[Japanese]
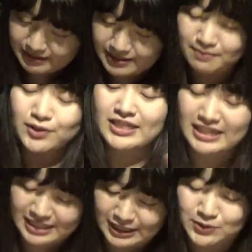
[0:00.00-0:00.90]
全部の詐
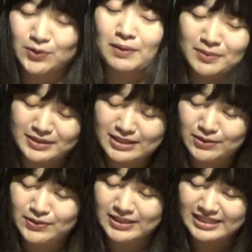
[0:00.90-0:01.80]
欺師がそうかも
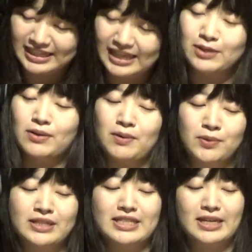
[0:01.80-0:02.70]
そうじゃないとは
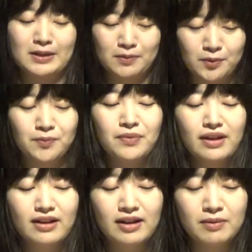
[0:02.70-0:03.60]
思うんですけれども、
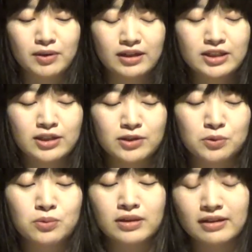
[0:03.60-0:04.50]
まあ、確かに
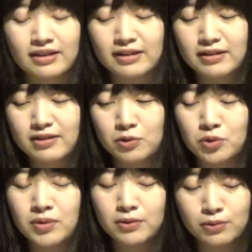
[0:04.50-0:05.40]
そうだな
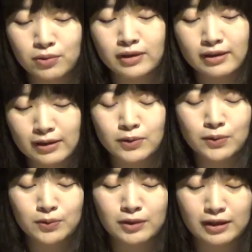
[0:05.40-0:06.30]
言葉の通りだなと
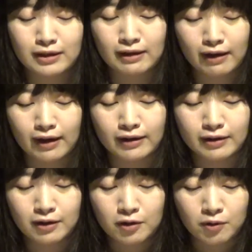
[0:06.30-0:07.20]
いうふうに、はい、
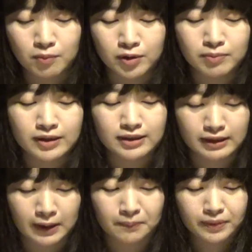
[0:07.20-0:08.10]
思いました
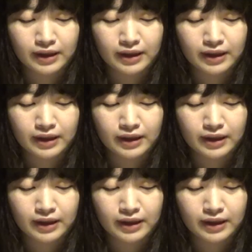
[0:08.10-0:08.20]
ね。